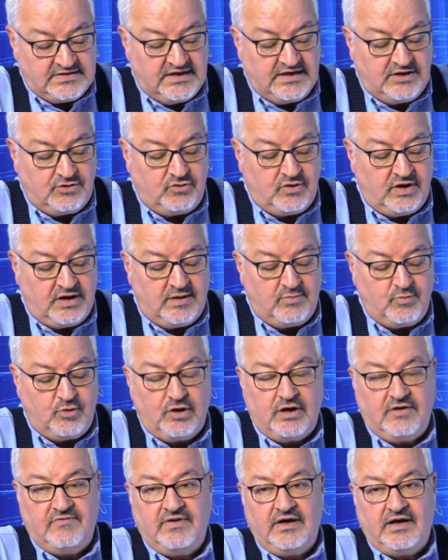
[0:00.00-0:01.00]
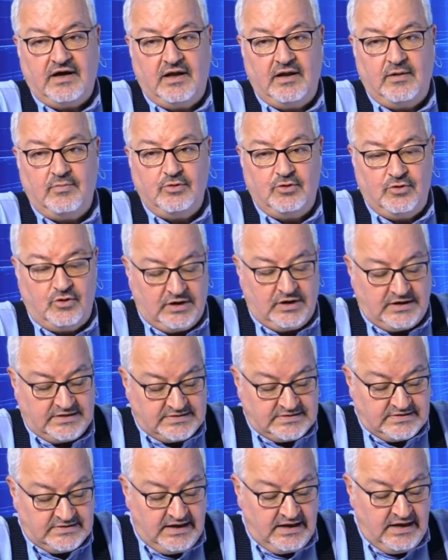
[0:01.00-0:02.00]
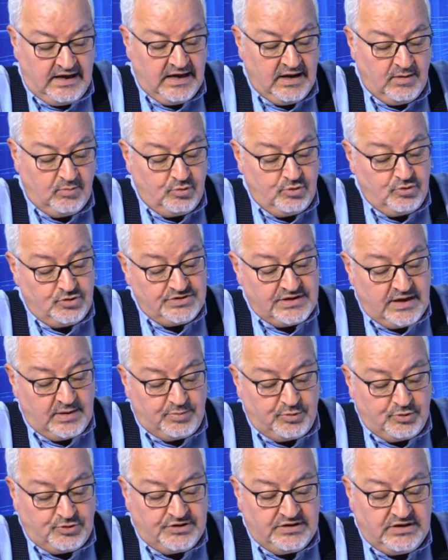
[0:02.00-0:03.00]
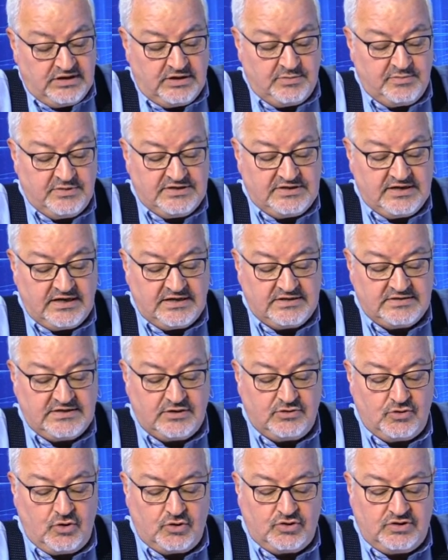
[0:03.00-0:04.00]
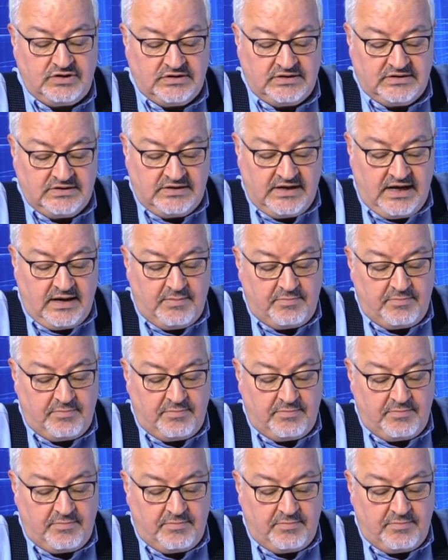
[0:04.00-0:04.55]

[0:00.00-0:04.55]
iki dönem görevde kalabiliyor aslında. Bu yüzden Putin 2008'de 4 yıllığına